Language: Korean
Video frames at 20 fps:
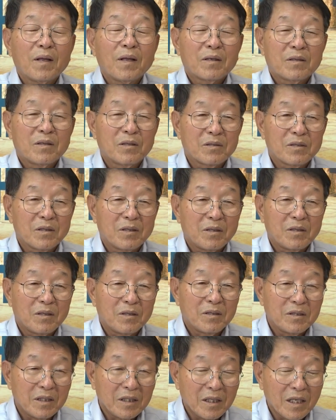
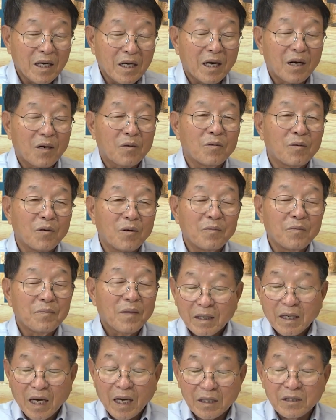그것을 이해하고
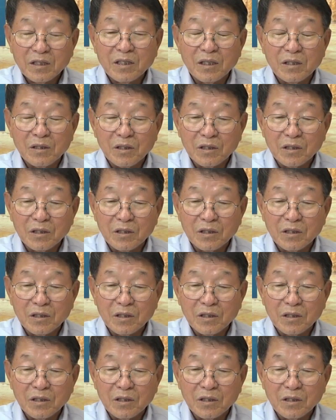가르칠